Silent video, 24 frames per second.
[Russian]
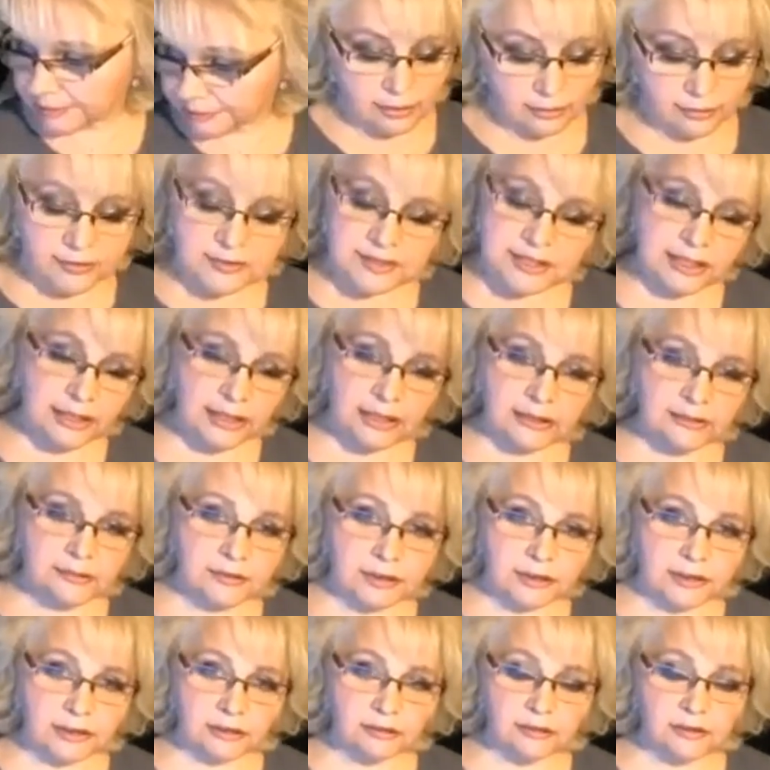Во всех
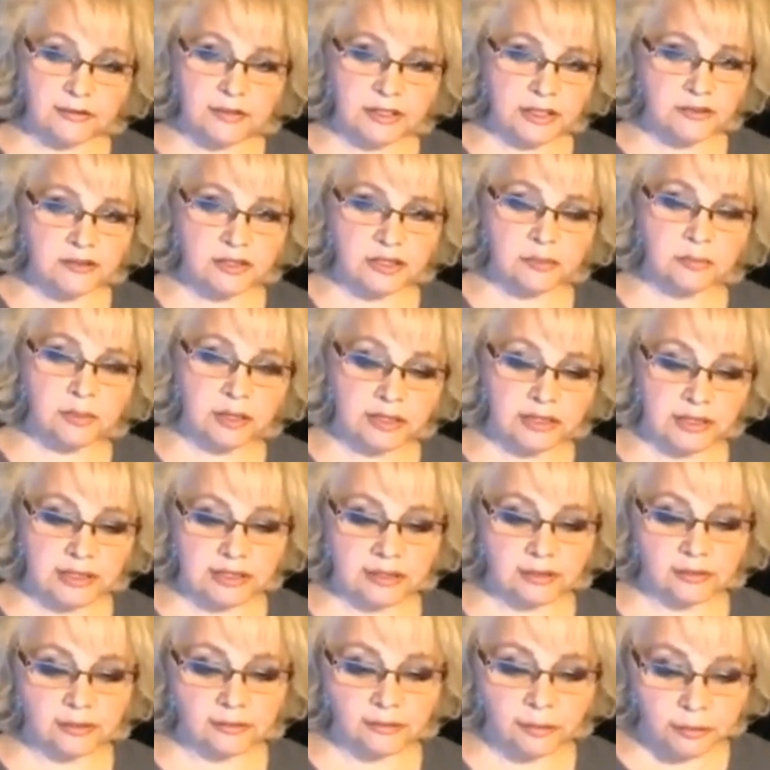ответах, во всех
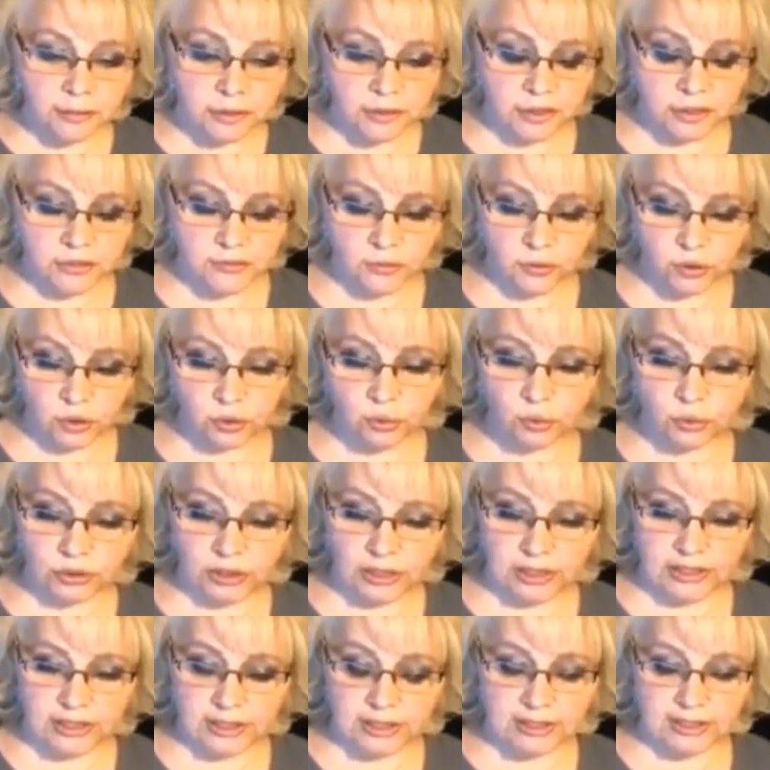взаимодействиях и вообще сейчас все, что будет
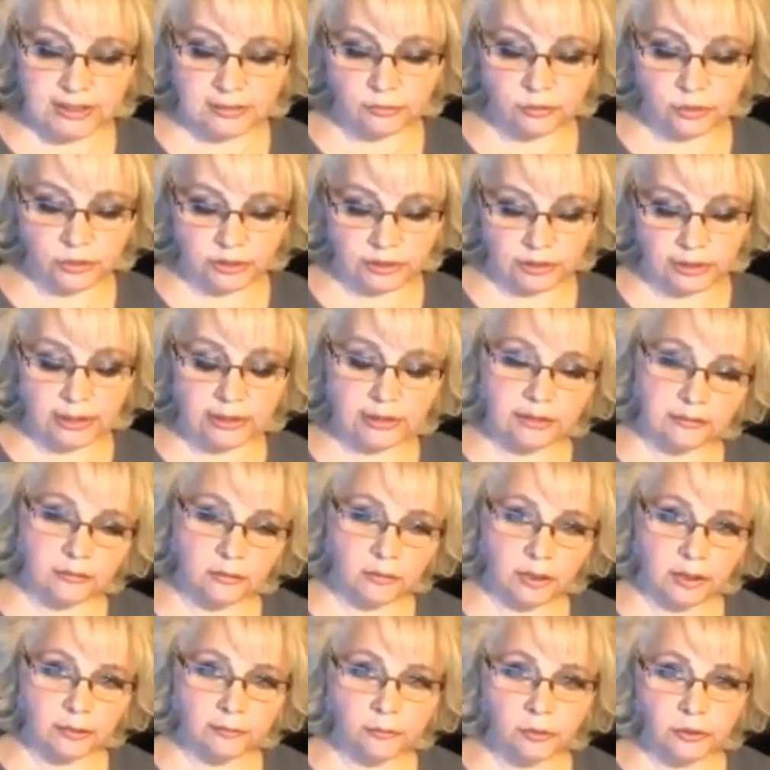касаться вот данного
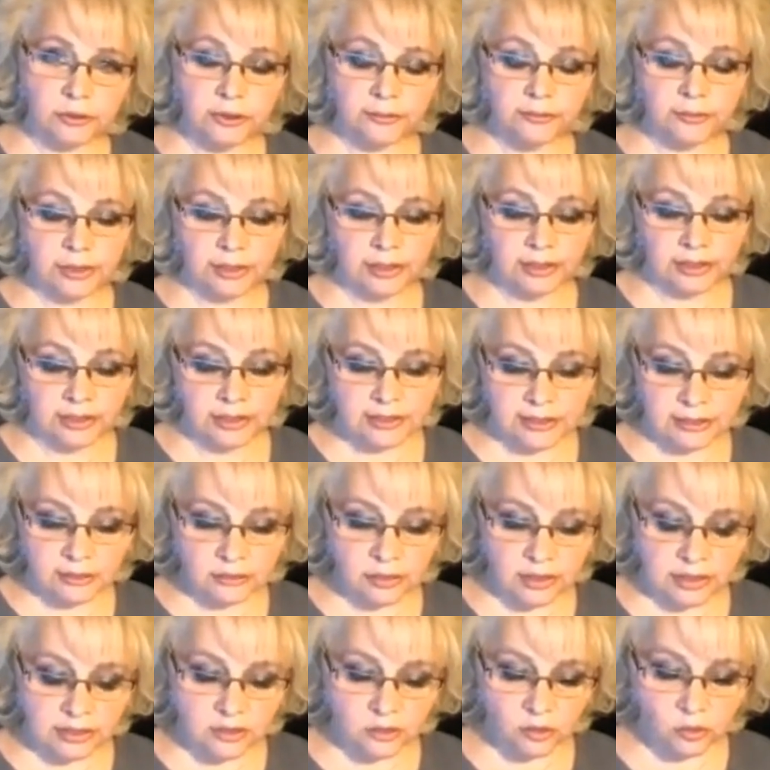марафона, я
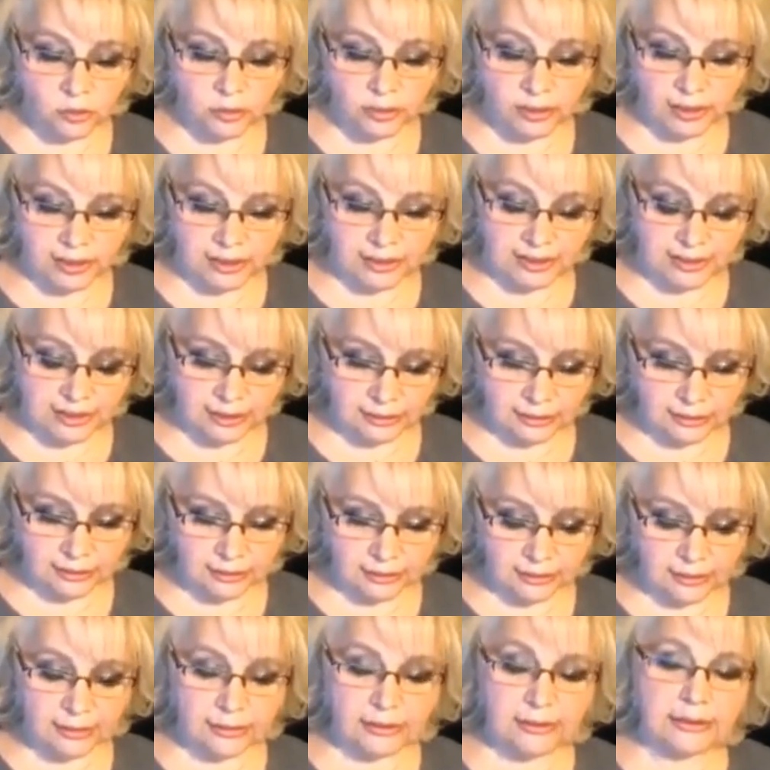сделаю особый акцент
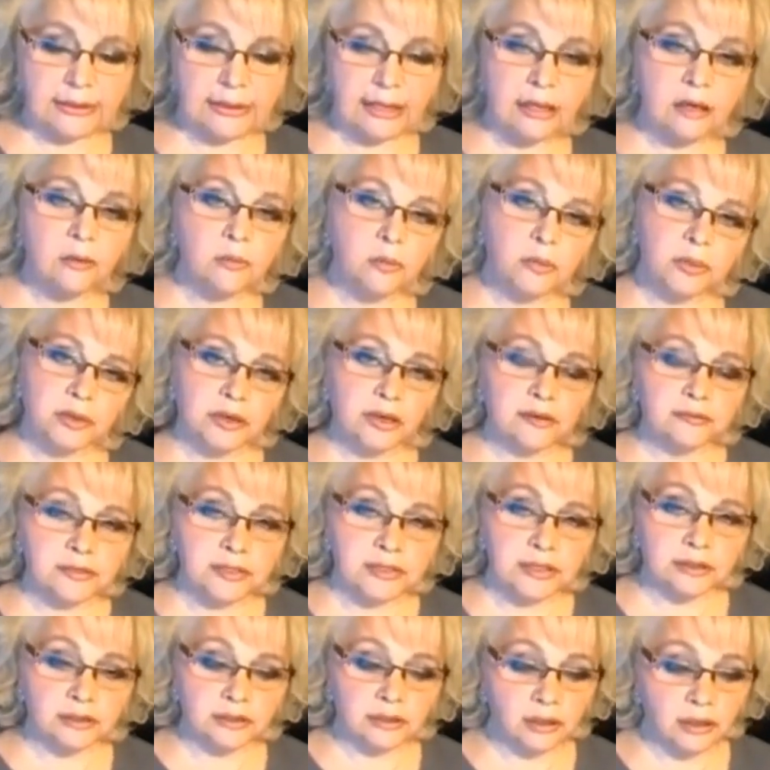на
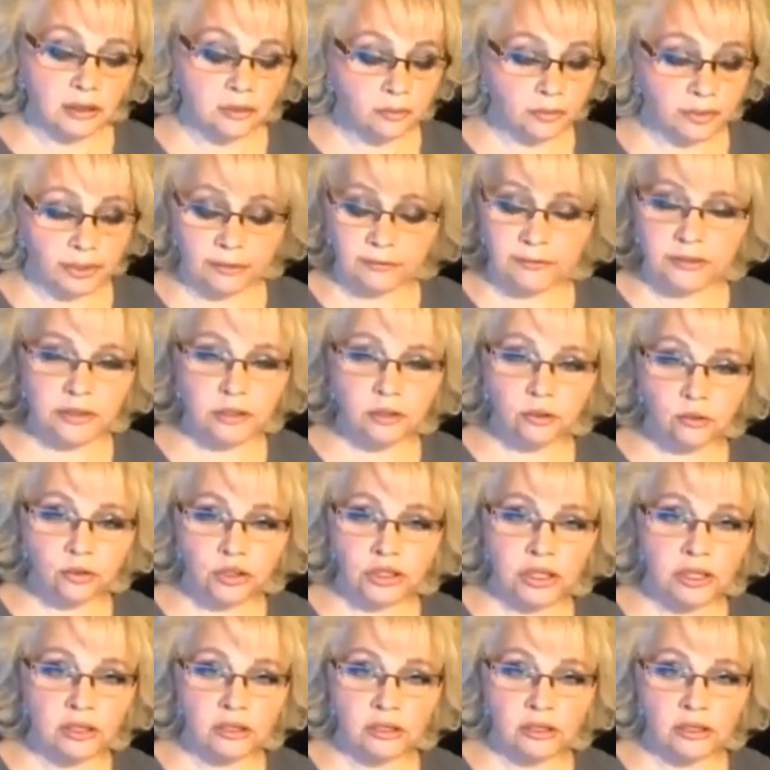правде. Правда не
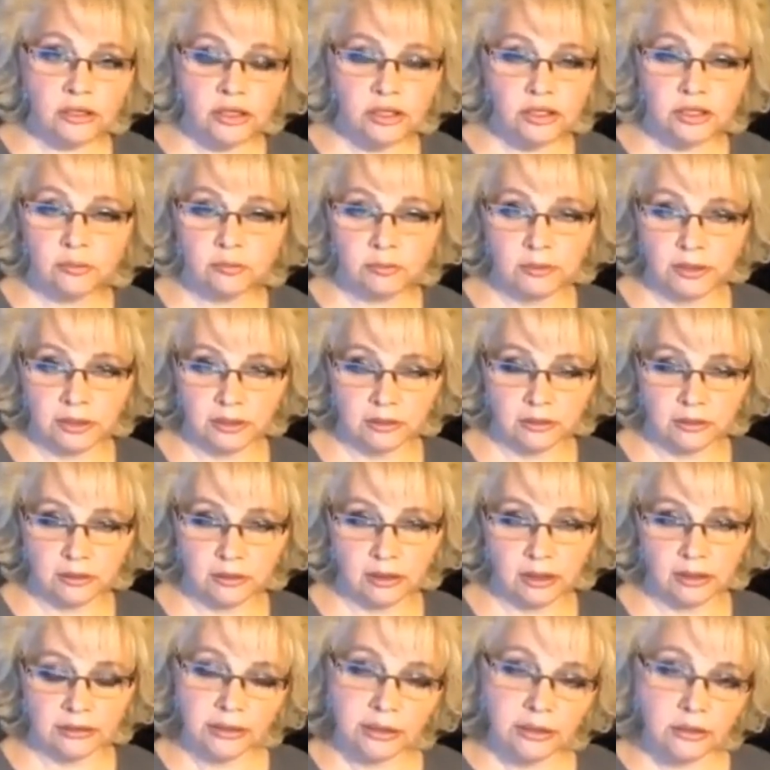нужна лично мне,
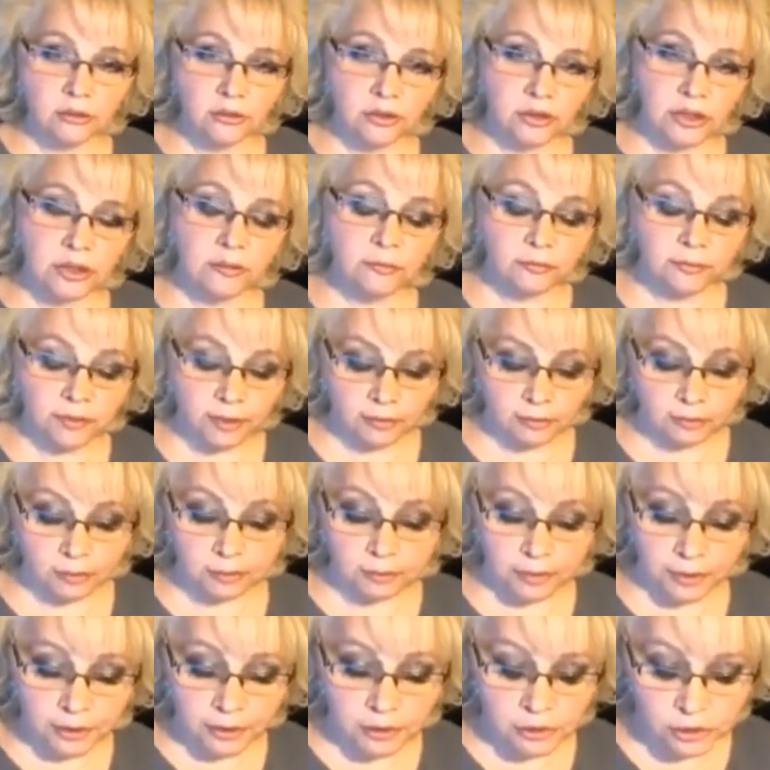она нужна вам.
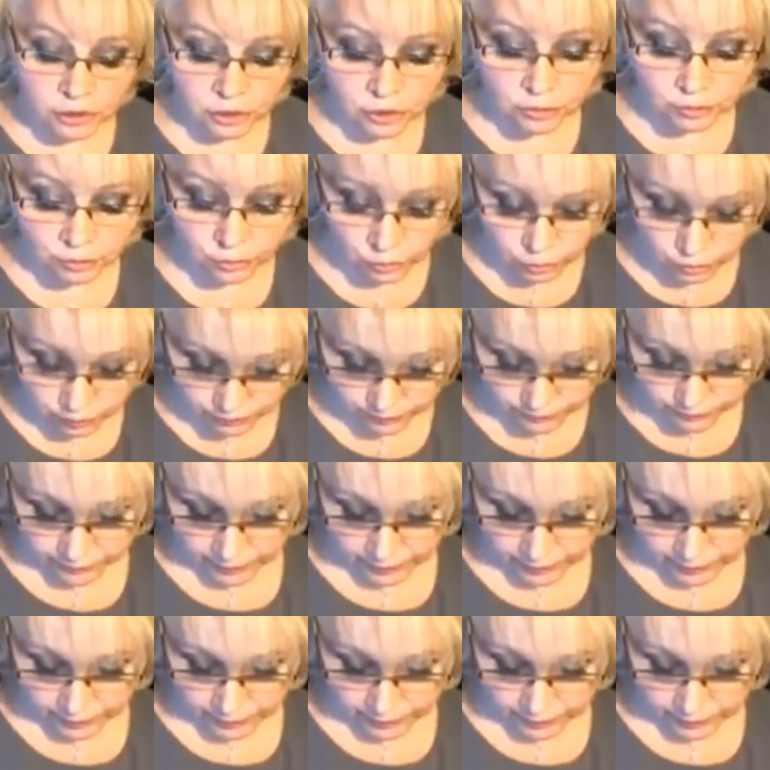Почему?